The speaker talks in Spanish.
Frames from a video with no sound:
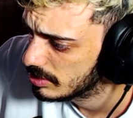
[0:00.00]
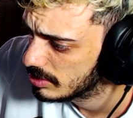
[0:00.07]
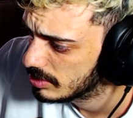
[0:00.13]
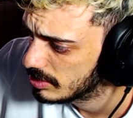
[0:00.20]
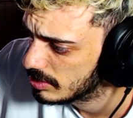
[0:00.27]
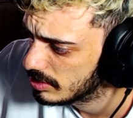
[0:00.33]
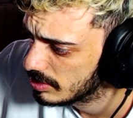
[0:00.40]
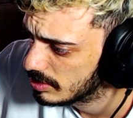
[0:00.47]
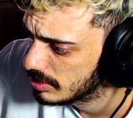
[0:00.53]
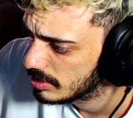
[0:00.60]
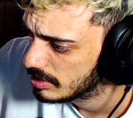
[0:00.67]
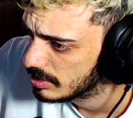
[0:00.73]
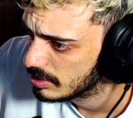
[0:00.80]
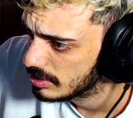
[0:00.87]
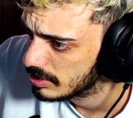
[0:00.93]
Siempre,
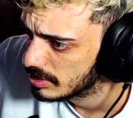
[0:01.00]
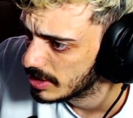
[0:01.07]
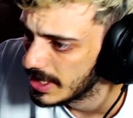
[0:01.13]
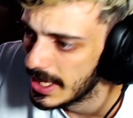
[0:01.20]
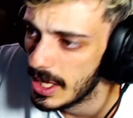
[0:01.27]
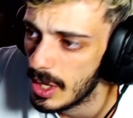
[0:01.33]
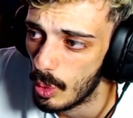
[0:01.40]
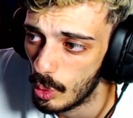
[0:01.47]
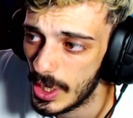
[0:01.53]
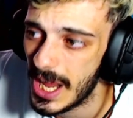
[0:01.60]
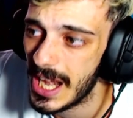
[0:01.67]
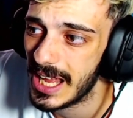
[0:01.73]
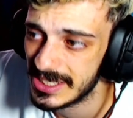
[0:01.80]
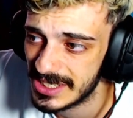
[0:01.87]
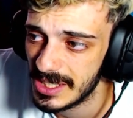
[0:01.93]
Una
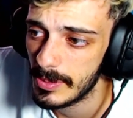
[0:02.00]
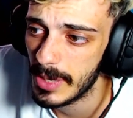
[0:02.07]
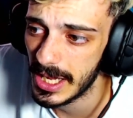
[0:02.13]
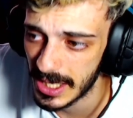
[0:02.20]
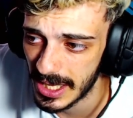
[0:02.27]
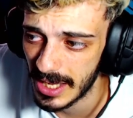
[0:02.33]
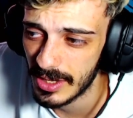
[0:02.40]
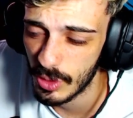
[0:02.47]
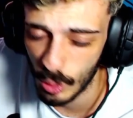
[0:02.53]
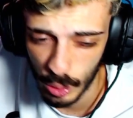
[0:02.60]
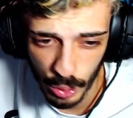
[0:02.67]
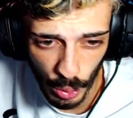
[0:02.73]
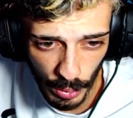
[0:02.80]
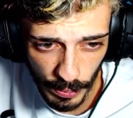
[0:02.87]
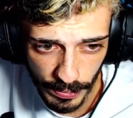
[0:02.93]
lástima que
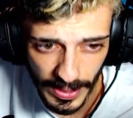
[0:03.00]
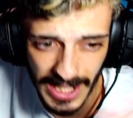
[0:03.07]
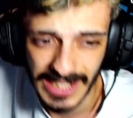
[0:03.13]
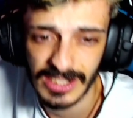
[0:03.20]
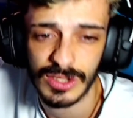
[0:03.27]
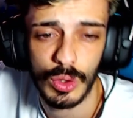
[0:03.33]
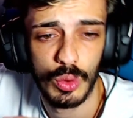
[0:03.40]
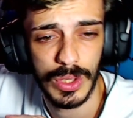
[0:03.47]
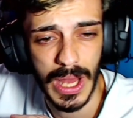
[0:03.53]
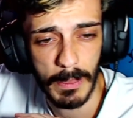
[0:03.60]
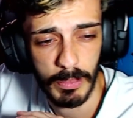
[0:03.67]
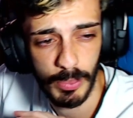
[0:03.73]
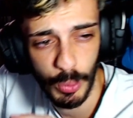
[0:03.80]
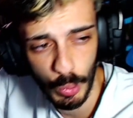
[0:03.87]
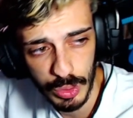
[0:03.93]
YouTube es una
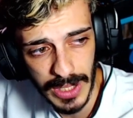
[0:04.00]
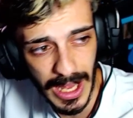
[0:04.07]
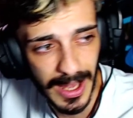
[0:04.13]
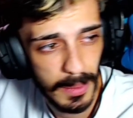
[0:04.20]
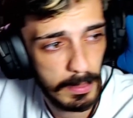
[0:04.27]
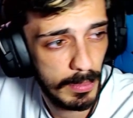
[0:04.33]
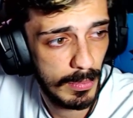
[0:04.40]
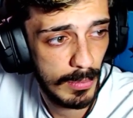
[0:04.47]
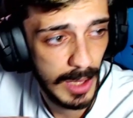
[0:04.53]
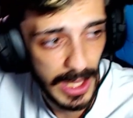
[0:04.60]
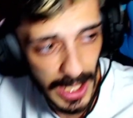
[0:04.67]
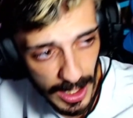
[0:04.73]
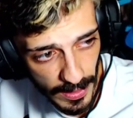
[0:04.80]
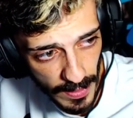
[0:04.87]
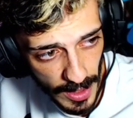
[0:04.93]
puta
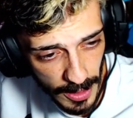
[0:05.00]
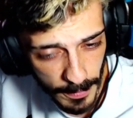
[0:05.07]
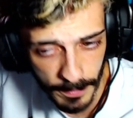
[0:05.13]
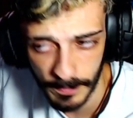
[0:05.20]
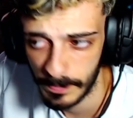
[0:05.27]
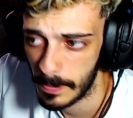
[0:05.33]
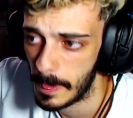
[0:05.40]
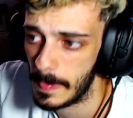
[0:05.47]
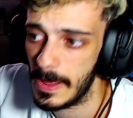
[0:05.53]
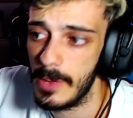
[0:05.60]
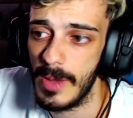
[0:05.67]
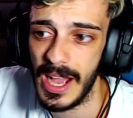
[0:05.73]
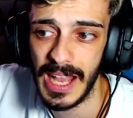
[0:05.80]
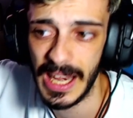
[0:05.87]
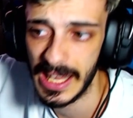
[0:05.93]
mierda y
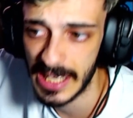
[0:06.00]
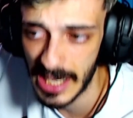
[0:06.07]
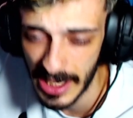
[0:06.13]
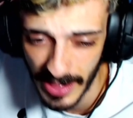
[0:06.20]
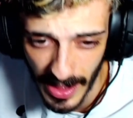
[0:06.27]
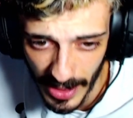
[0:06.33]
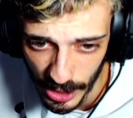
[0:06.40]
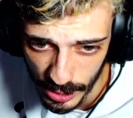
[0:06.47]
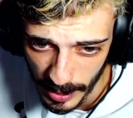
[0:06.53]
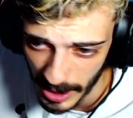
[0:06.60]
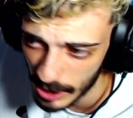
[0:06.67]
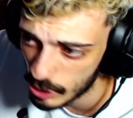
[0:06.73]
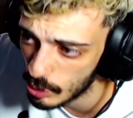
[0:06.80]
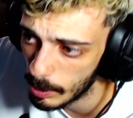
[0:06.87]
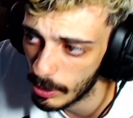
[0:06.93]
baja la calidad de los
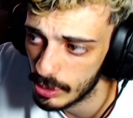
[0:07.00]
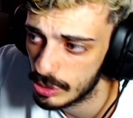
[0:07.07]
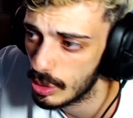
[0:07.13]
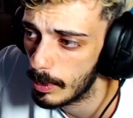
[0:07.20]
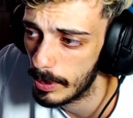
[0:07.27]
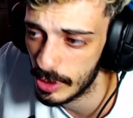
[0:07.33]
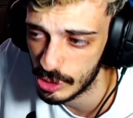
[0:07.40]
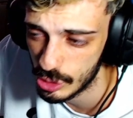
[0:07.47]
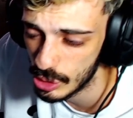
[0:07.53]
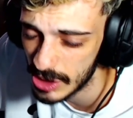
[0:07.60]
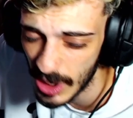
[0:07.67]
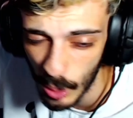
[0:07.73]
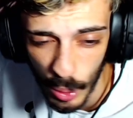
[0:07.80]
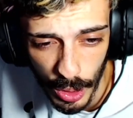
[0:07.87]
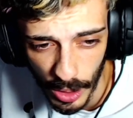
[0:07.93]
vídeos un montón, pero estoy
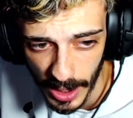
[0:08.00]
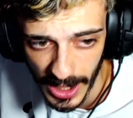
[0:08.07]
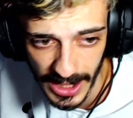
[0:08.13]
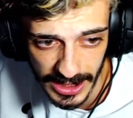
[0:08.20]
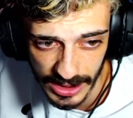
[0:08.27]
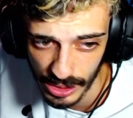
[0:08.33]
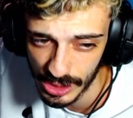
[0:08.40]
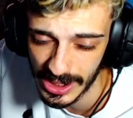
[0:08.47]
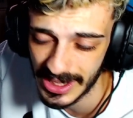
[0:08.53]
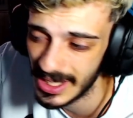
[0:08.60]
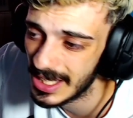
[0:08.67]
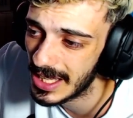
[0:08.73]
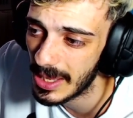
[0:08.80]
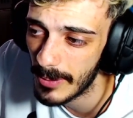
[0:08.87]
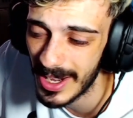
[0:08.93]
seguro que esto se
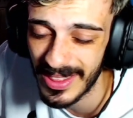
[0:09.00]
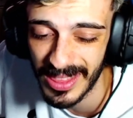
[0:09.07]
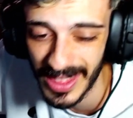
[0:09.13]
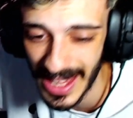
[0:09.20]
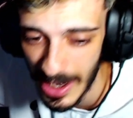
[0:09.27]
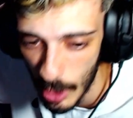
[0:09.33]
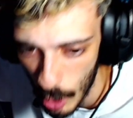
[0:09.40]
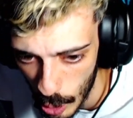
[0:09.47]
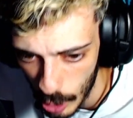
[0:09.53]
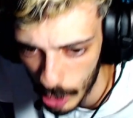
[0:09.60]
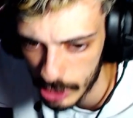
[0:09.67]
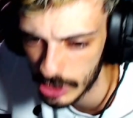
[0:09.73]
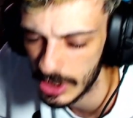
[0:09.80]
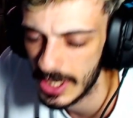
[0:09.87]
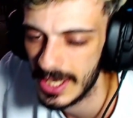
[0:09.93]
tiene que ver de
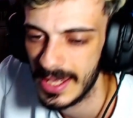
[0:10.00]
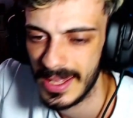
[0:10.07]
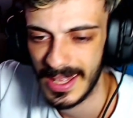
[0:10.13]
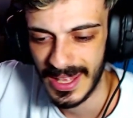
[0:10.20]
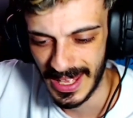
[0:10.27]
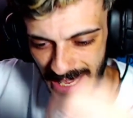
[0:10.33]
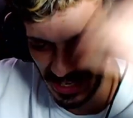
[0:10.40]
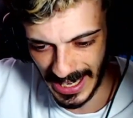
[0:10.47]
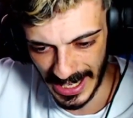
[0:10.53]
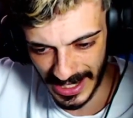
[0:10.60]
locos en el